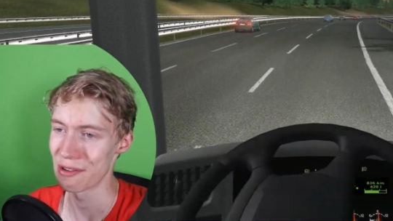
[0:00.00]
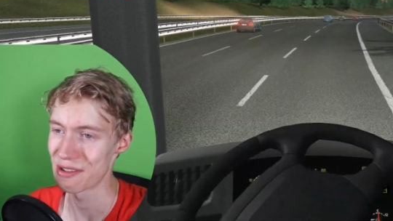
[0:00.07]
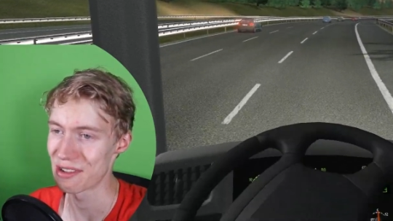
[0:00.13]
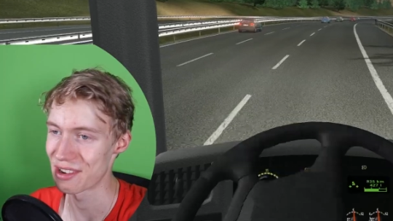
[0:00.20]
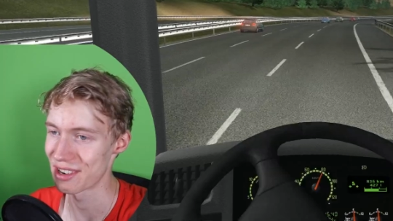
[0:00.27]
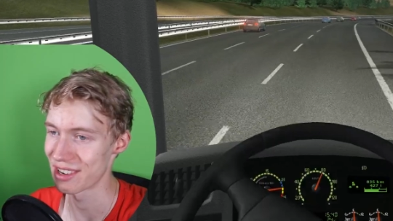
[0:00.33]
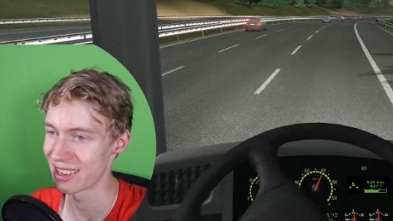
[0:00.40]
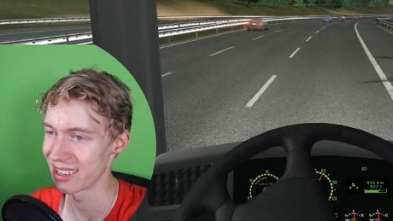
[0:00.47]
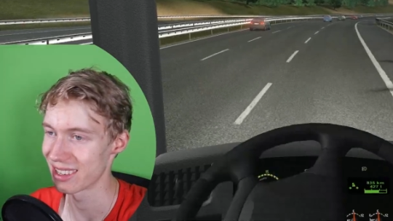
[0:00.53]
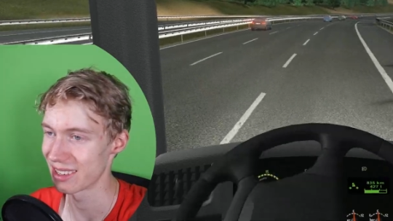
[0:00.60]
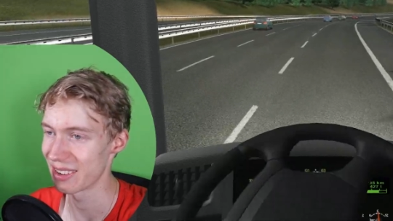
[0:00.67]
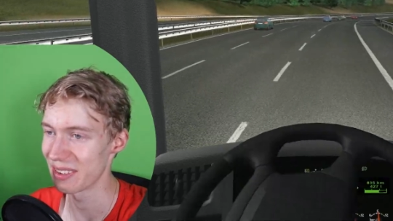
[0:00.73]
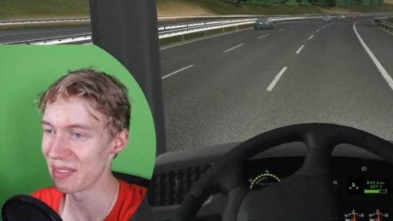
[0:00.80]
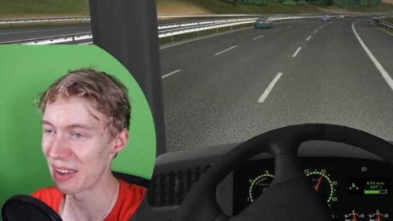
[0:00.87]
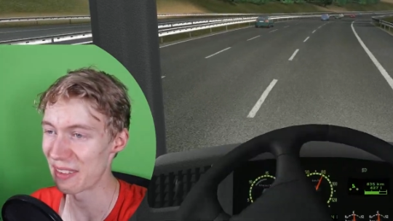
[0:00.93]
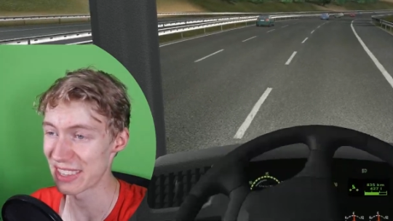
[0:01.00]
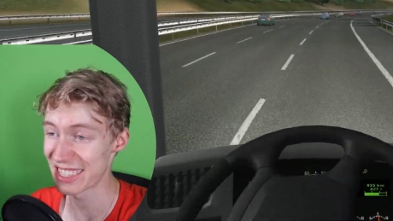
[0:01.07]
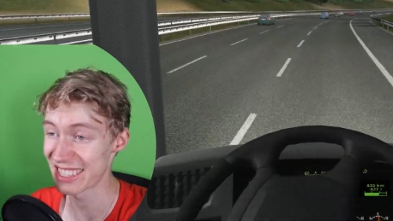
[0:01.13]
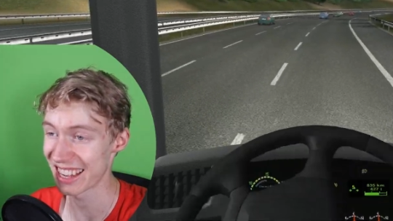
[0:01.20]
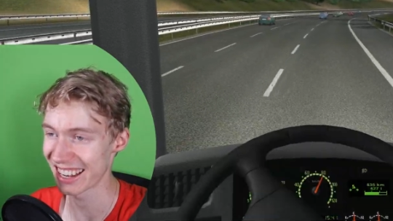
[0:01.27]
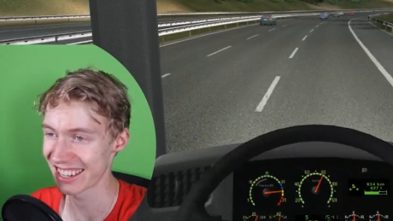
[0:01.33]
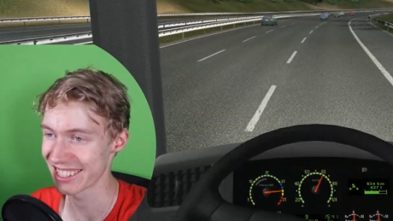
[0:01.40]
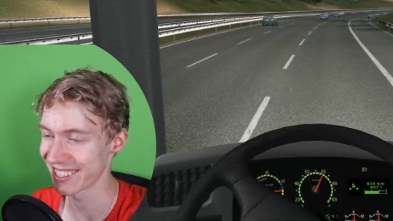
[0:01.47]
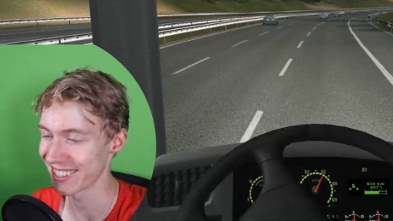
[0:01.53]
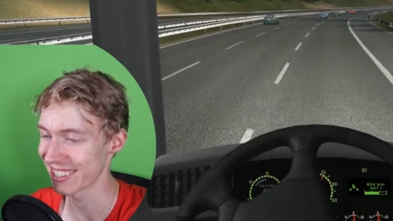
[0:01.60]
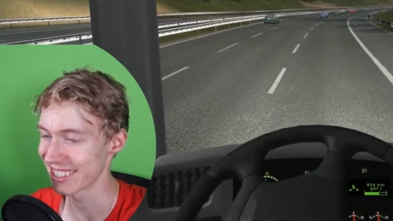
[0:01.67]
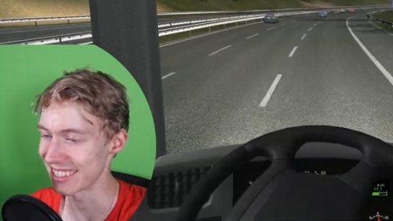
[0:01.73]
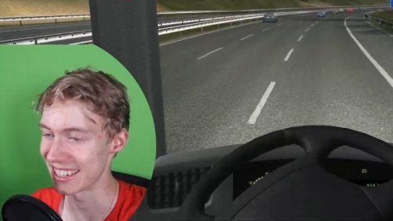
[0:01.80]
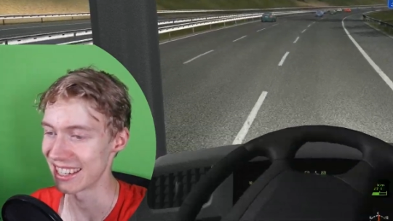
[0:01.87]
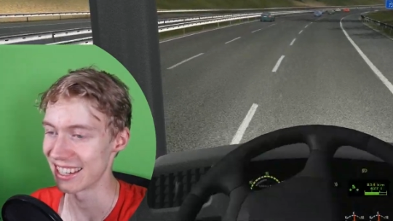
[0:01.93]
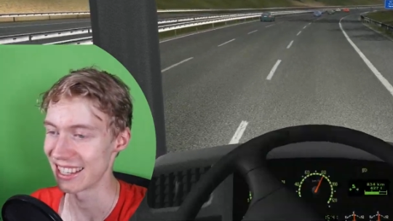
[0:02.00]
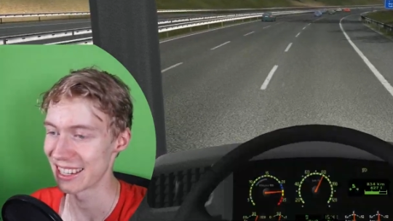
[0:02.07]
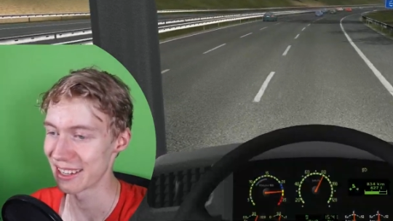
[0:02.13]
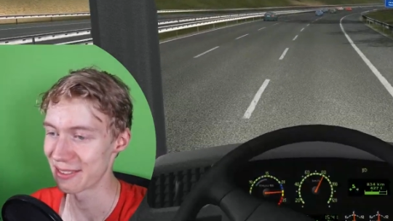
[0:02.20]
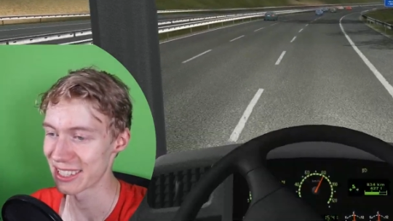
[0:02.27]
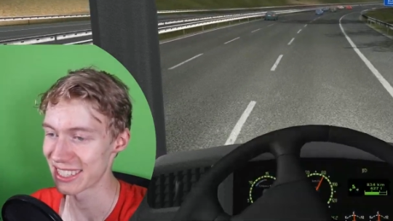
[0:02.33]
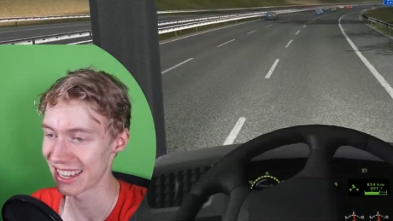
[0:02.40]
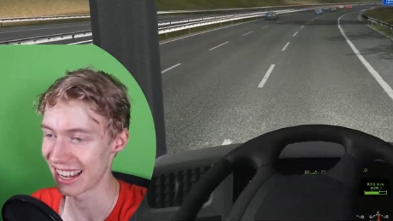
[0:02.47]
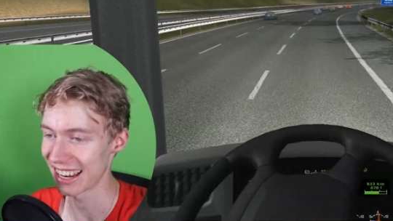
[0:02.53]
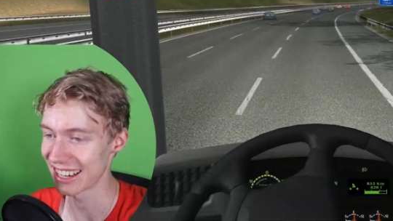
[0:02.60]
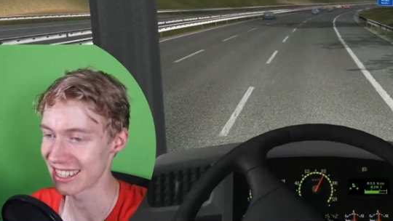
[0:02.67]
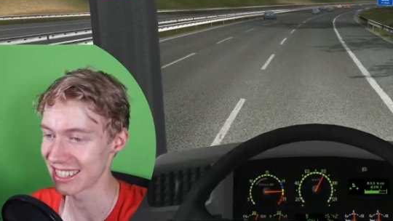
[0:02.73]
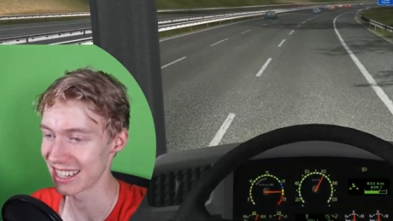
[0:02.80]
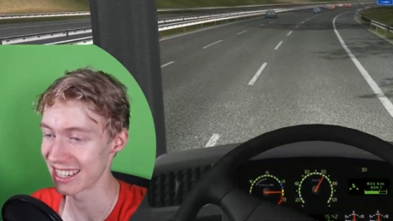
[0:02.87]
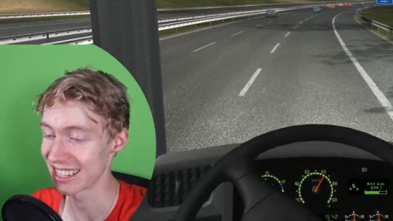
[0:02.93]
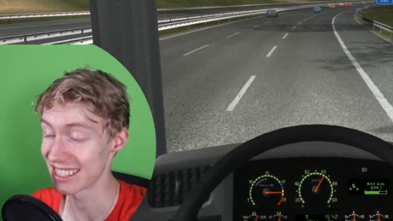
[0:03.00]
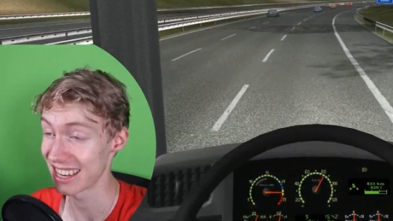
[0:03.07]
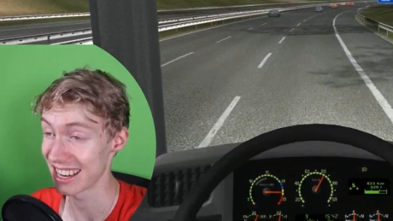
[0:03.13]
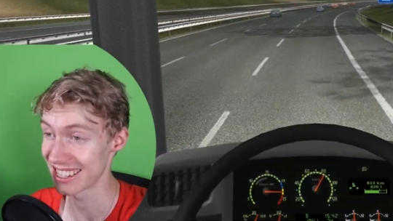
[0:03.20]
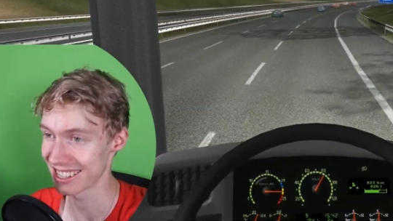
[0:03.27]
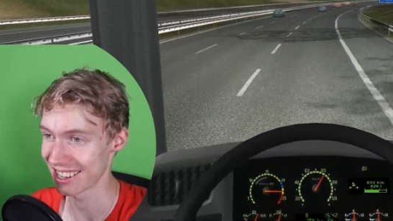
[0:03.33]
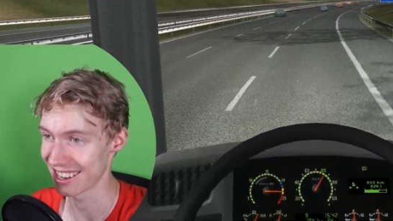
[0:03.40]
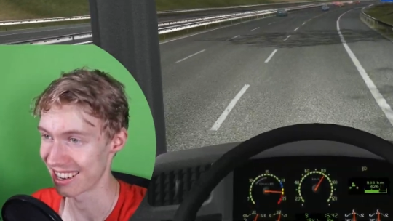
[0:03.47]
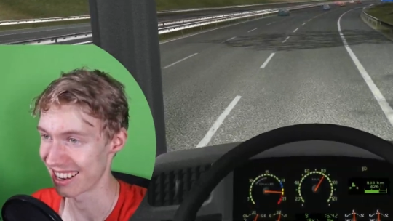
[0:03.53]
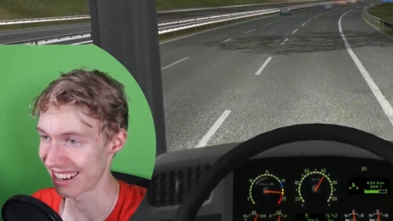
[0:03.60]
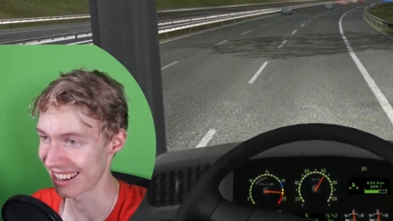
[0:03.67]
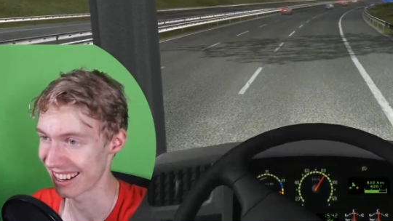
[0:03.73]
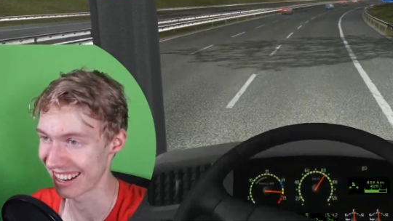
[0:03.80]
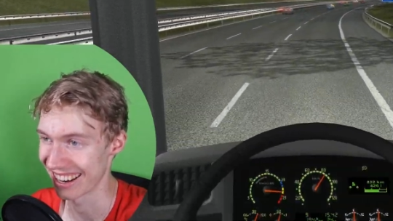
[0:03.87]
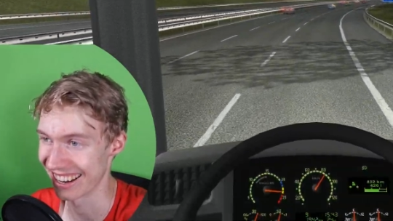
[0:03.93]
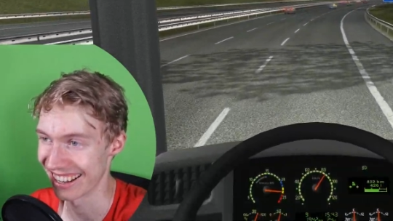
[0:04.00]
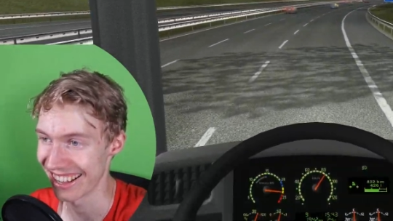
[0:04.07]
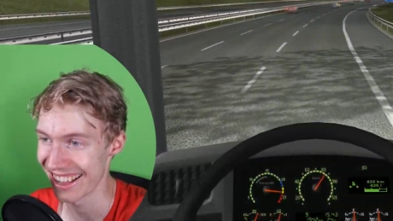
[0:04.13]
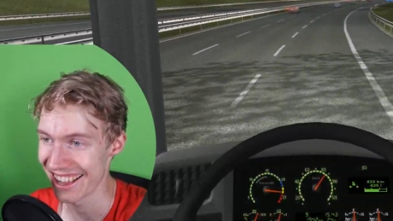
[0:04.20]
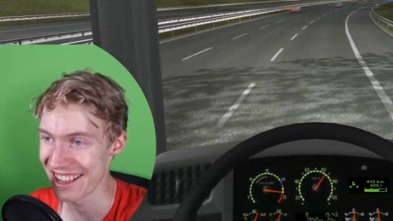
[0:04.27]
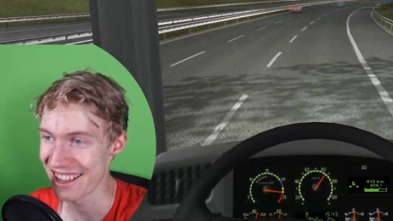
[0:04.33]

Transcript: Und mir hat es sehr getaugt. Ich musste an einigen Stellen sehr, sehr hart lachen.